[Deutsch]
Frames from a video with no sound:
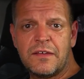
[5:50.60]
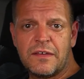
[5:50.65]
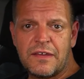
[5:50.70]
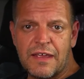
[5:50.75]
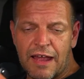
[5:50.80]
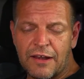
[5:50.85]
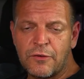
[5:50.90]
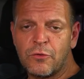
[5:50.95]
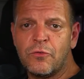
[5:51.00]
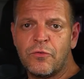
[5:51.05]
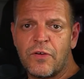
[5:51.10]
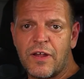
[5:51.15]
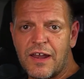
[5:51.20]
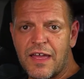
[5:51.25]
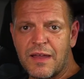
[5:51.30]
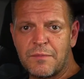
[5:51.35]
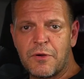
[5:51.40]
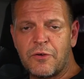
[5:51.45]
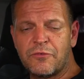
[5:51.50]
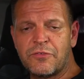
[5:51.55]
Der
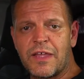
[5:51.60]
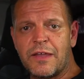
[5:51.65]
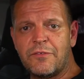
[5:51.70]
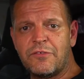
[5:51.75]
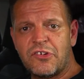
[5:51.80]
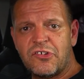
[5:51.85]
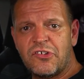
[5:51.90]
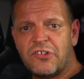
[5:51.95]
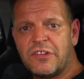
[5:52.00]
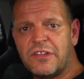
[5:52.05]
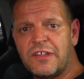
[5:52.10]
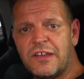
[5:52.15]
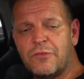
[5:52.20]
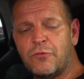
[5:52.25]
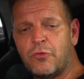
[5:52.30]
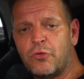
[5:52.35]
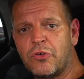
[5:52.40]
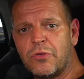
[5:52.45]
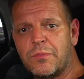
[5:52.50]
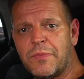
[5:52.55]
Anrufalarm auf drei verschiedene
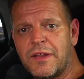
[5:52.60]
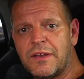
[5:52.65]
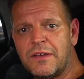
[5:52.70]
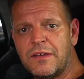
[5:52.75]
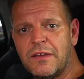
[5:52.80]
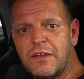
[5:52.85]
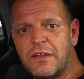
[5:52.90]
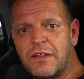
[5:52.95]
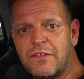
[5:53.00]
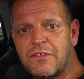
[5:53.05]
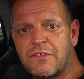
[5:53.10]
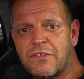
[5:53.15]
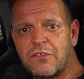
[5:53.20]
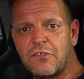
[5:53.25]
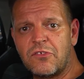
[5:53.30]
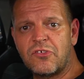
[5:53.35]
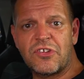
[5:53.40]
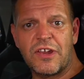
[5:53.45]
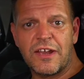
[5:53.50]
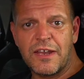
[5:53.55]
Telefonnummern ist
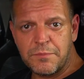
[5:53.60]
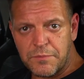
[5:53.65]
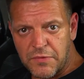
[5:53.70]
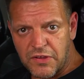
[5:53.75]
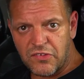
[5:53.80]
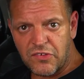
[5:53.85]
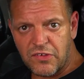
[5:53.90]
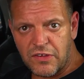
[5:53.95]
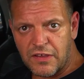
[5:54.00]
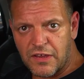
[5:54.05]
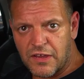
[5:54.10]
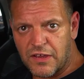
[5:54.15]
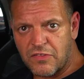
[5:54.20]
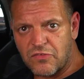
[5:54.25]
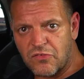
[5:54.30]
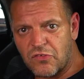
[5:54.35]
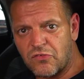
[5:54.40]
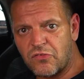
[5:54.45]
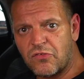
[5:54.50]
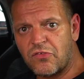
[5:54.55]
standardmäßig. Ihr kennt
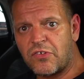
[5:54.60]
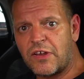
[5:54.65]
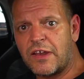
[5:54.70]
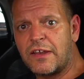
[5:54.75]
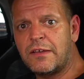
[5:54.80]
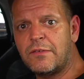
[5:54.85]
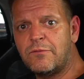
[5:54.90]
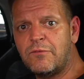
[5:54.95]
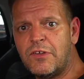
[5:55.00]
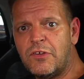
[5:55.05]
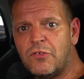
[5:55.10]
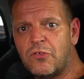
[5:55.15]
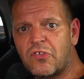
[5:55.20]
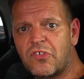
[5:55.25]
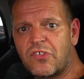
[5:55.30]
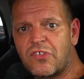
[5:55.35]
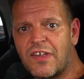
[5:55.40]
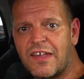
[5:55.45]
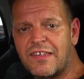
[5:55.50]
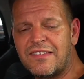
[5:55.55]
es aus unseren anderen Videos.
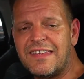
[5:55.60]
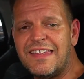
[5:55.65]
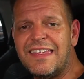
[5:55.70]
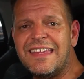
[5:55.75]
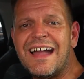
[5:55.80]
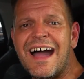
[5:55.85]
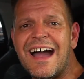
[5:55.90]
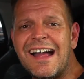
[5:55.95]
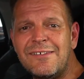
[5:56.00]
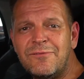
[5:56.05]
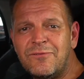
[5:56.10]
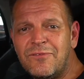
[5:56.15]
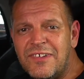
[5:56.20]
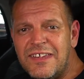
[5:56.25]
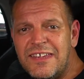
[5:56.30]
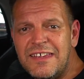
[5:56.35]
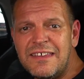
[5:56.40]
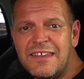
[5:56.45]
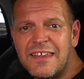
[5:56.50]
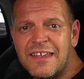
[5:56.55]
Das heißt, egal
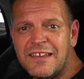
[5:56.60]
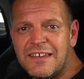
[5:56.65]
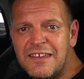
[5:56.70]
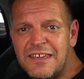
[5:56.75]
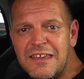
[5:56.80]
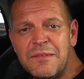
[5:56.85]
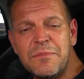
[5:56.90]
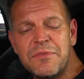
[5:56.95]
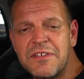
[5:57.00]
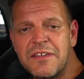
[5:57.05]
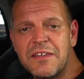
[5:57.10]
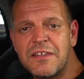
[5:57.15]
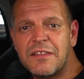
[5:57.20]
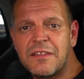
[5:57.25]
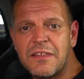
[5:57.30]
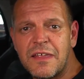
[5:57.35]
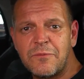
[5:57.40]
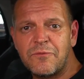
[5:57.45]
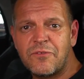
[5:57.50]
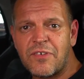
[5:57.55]
wie der Dieb sich
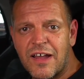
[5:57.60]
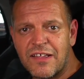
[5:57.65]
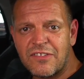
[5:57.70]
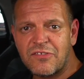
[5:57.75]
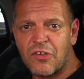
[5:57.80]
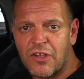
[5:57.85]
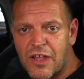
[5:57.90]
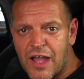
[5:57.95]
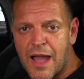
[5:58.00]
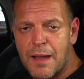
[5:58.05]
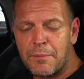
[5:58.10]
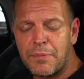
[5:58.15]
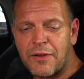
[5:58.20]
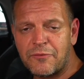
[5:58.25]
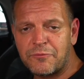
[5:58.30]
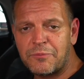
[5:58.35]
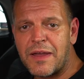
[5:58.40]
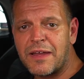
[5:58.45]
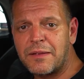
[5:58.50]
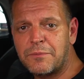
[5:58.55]
dem Fahrzeug
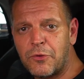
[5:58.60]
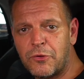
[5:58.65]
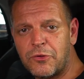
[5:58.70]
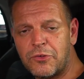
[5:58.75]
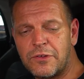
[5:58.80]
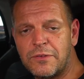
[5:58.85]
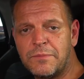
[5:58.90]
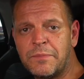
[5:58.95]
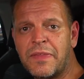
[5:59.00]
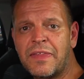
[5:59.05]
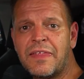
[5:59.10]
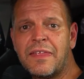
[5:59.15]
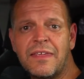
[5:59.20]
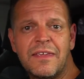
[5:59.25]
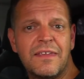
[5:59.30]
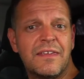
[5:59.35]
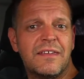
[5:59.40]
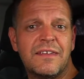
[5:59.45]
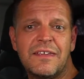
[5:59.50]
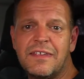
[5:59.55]
habhaft machen möchte,
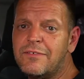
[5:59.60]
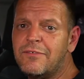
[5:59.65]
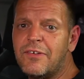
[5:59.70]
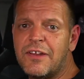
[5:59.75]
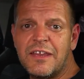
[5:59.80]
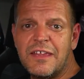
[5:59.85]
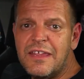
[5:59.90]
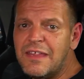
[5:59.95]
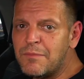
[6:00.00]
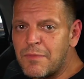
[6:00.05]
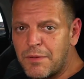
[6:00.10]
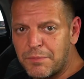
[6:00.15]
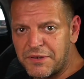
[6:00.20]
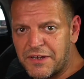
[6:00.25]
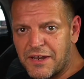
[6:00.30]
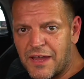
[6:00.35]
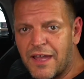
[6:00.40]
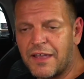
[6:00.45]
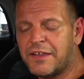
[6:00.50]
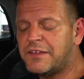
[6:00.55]
ich werde immer
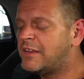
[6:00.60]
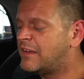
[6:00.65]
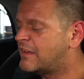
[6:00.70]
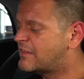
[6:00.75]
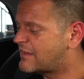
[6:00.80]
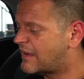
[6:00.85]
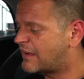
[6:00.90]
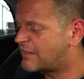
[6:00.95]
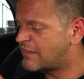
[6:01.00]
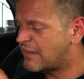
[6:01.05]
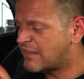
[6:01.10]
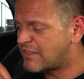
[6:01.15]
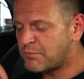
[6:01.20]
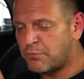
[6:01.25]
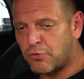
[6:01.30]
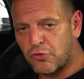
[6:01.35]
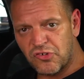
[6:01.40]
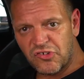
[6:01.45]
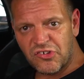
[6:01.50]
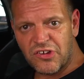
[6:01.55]
benachrichtigt, sei es als
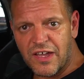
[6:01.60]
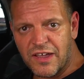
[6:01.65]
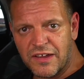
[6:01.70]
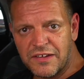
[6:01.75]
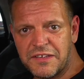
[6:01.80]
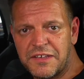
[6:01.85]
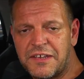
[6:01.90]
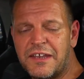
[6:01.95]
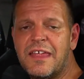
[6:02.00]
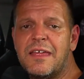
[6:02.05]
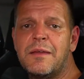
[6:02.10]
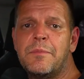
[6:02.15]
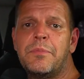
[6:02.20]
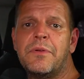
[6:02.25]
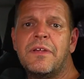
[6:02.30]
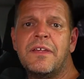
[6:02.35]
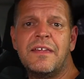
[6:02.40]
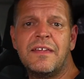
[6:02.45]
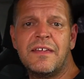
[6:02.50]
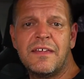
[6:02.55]
Push-Nachricht in der App,
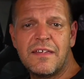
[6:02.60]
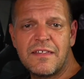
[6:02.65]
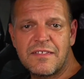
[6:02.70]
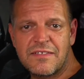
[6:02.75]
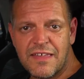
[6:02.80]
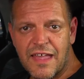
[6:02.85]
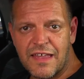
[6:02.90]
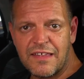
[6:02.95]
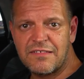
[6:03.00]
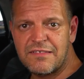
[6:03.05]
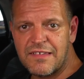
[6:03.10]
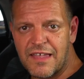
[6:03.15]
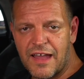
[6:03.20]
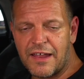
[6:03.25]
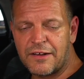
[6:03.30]
sei es der